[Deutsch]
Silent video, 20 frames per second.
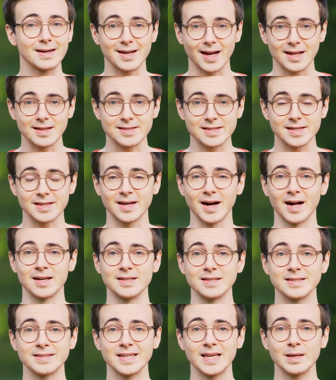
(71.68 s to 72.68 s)
ganz egal.
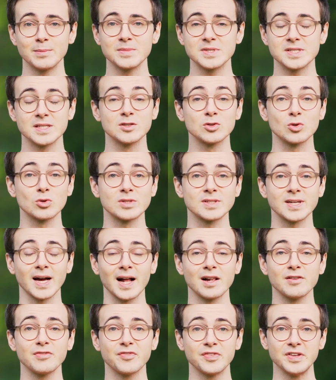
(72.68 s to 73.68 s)
Die Themen sind
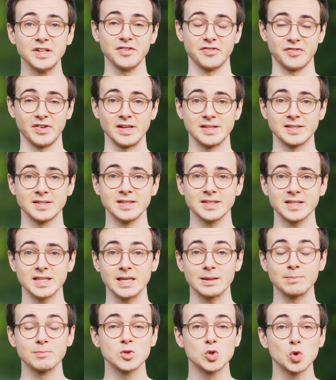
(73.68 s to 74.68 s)
total vielfältig,
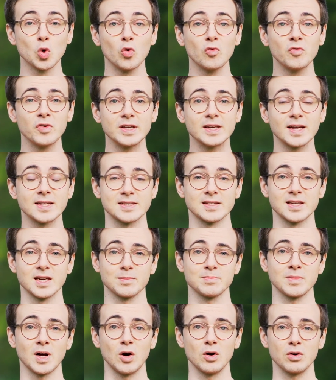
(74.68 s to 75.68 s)
ebenso wie das
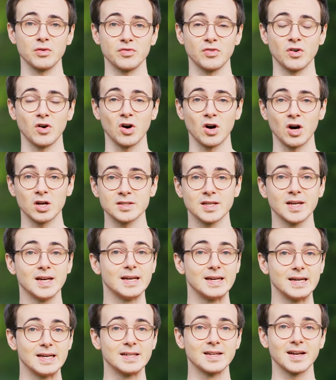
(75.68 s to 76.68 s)
Leben auch vor Ort
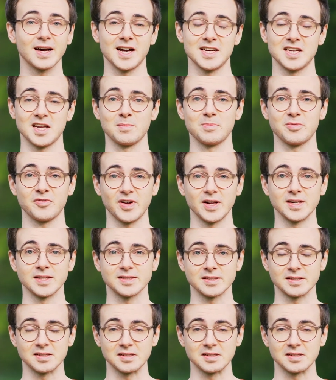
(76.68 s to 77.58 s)
in Rheinland-Pfalz